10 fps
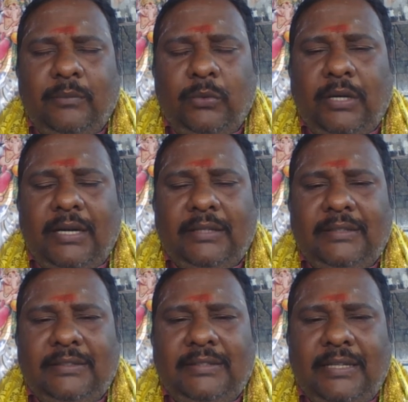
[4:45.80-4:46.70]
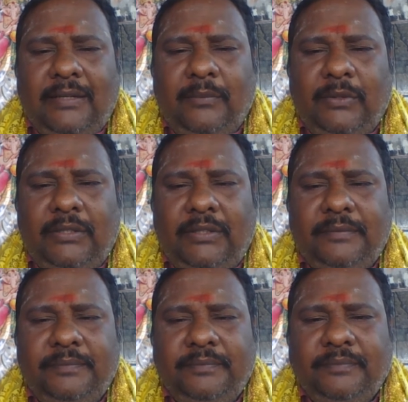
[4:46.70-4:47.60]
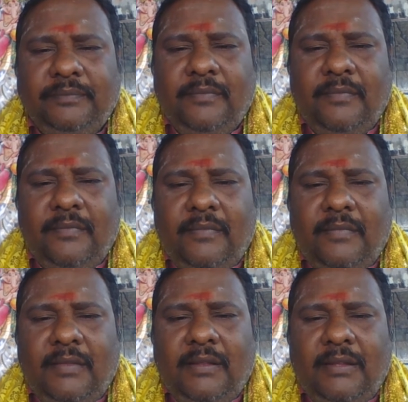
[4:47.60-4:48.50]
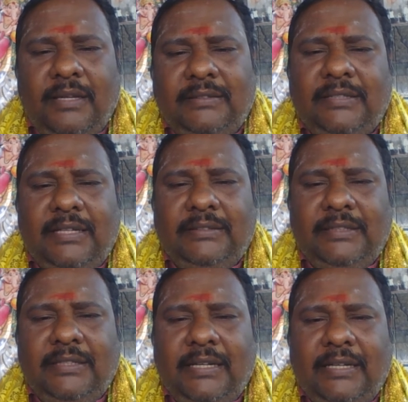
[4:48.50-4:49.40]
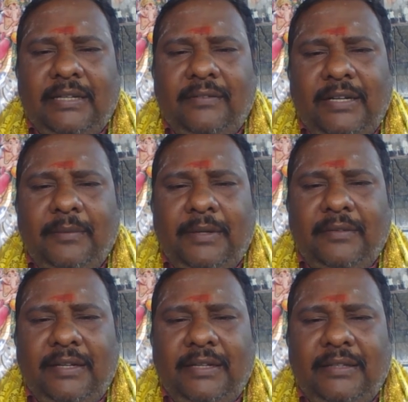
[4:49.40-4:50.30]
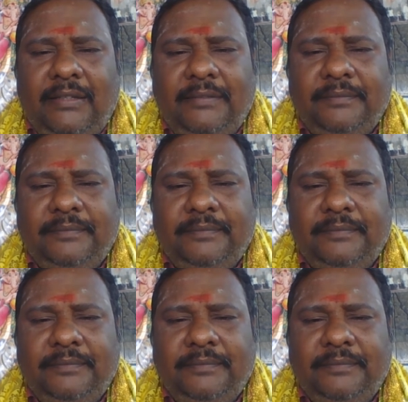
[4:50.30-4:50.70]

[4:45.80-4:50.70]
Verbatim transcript: பூராடத்தில் சேரும்போது தனுசு ராசிக்காரங்க வழிபட வேண்டியது